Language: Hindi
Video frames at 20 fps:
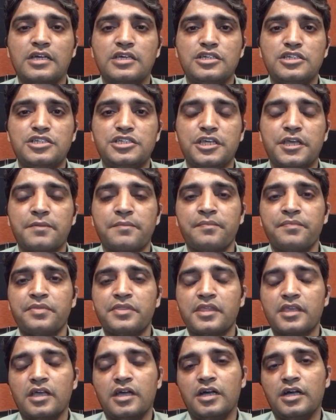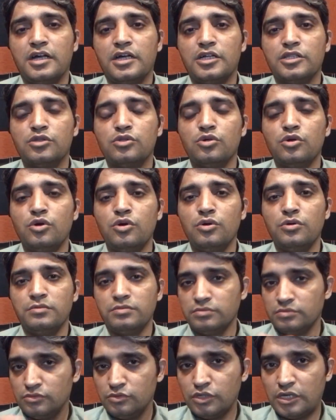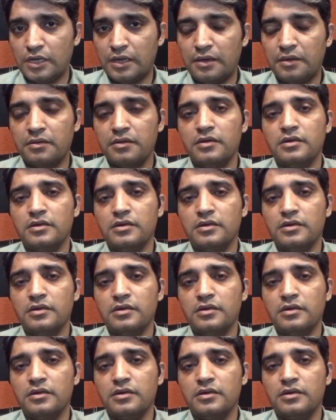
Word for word: कीजिए तो क्योंकि